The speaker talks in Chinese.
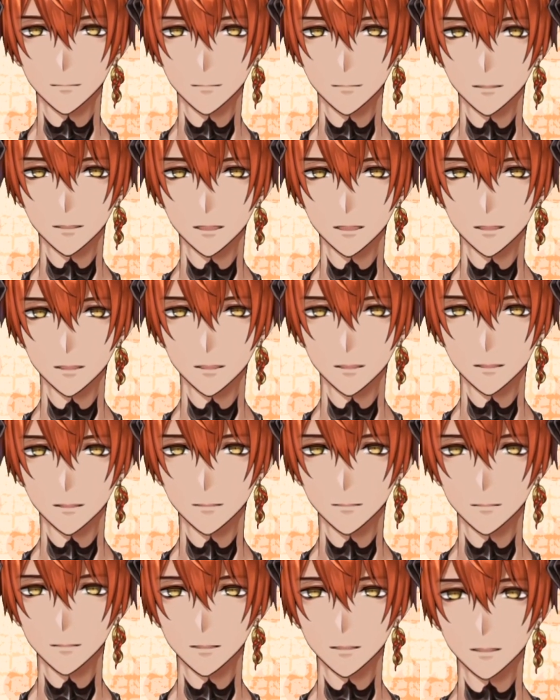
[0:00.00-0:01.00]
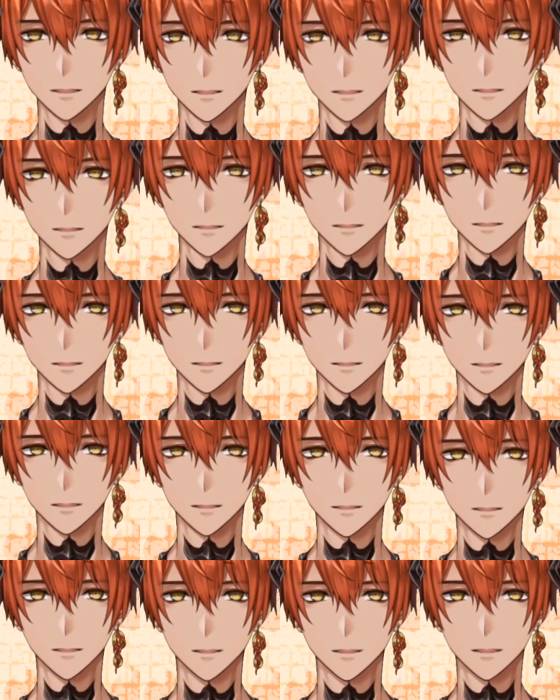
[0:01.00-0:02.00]
然后接着
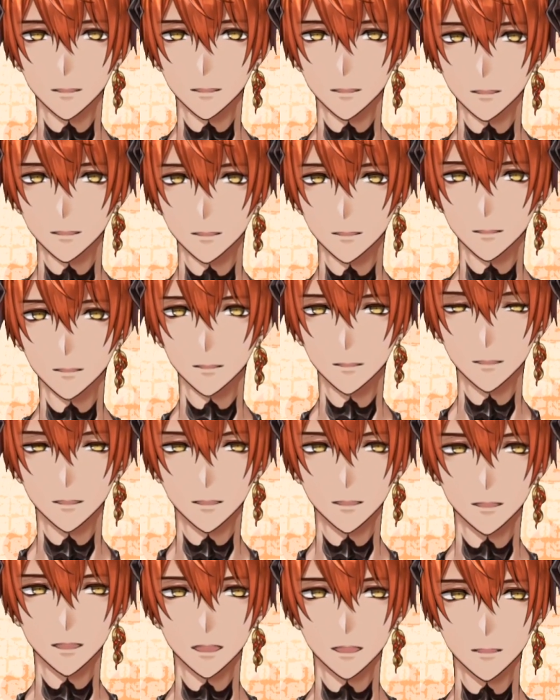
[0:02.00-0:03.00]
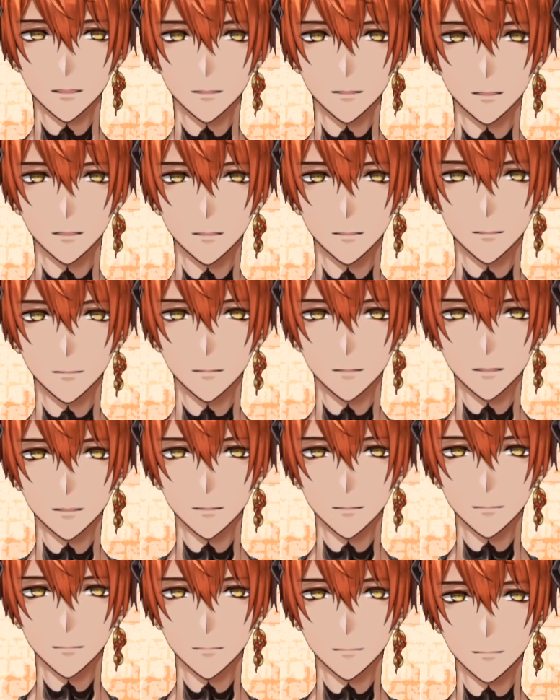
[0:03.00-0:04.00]
是画图的部分。
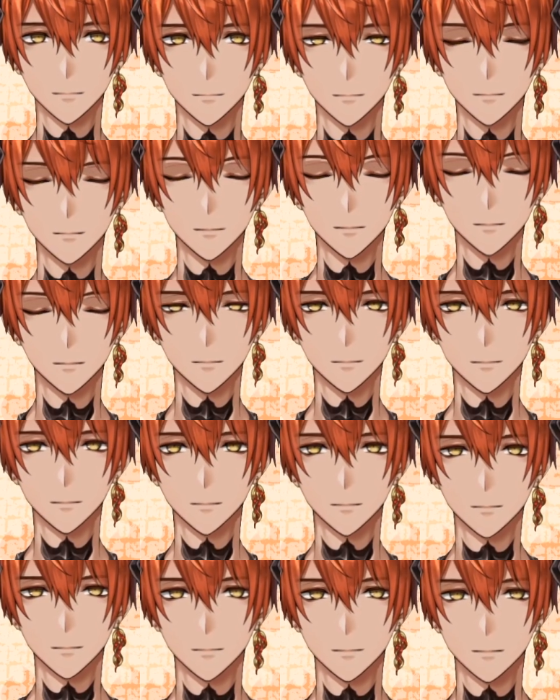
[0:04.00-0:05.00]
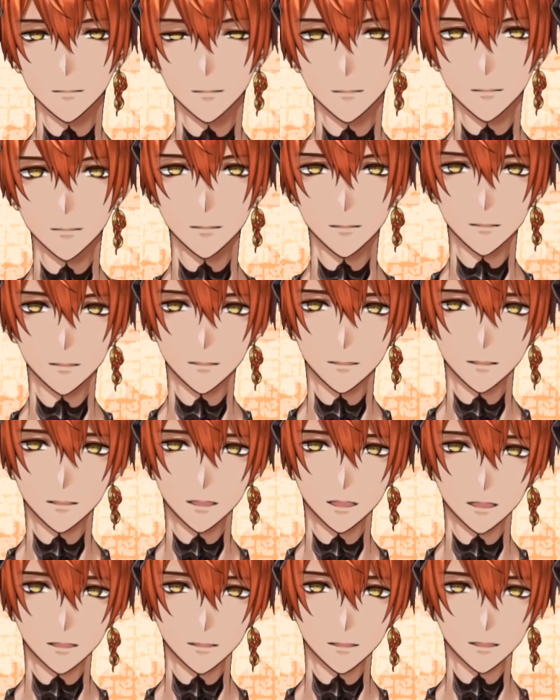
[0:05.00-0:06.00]
嗯，
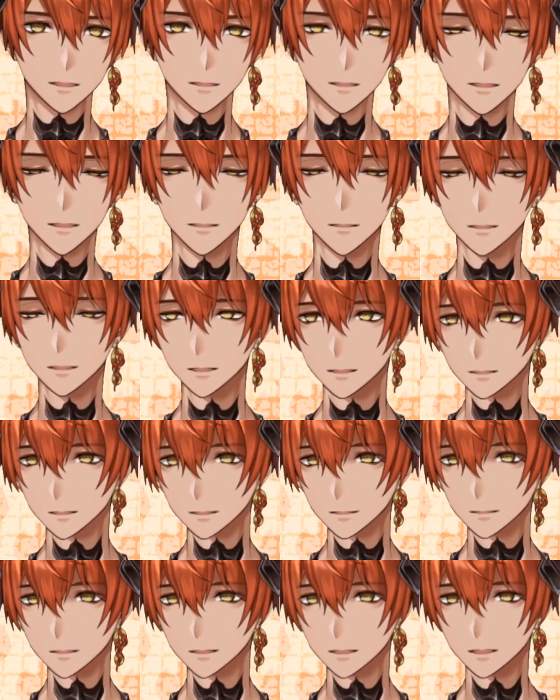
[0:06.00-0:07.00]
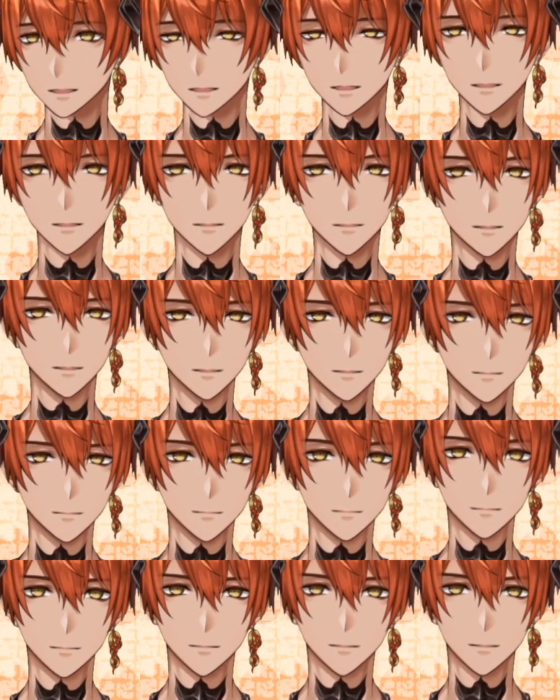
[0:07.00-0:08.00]
那像现在大家看到的
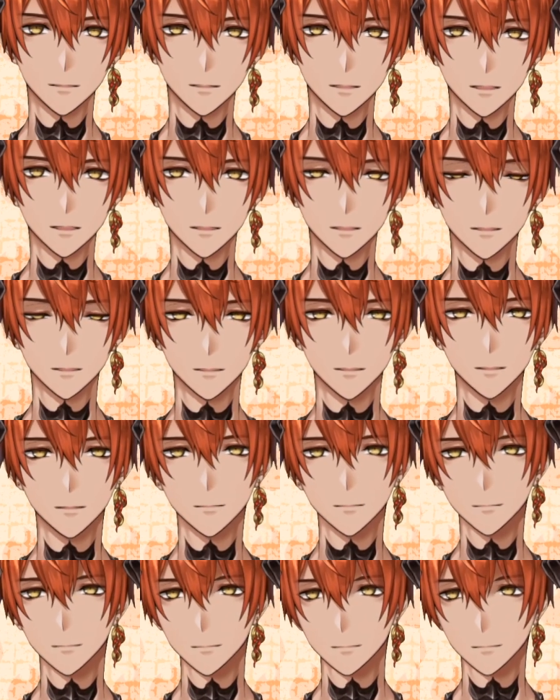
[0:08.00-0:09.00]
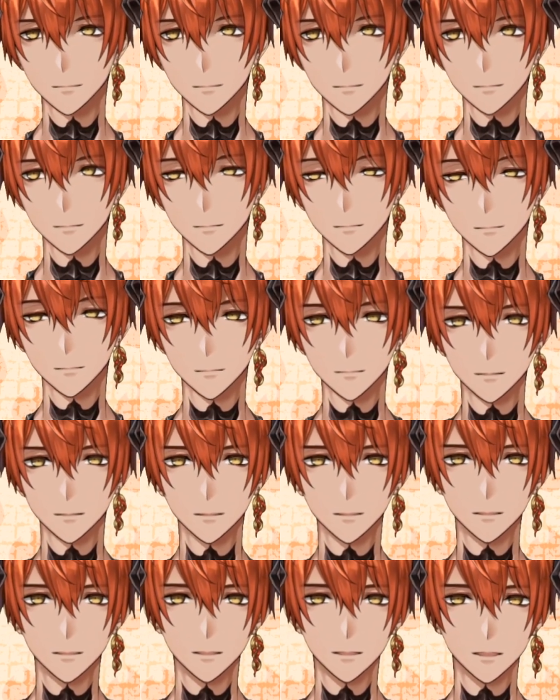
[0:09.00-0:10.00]
这个身体，就
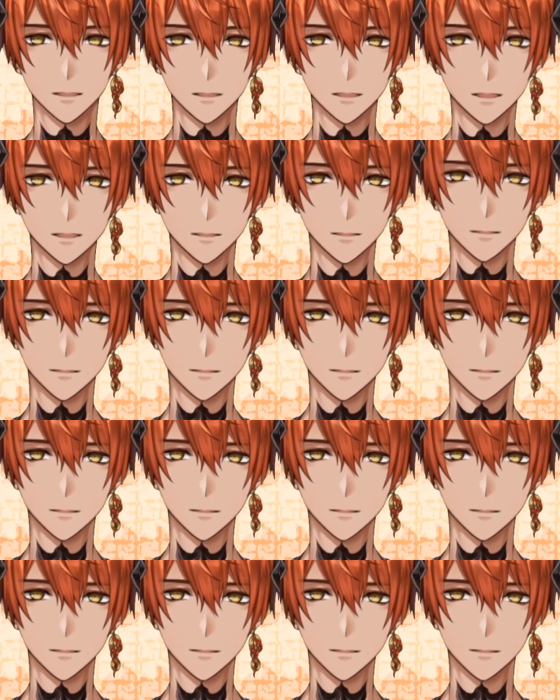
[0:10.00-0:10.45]
是我自己画的。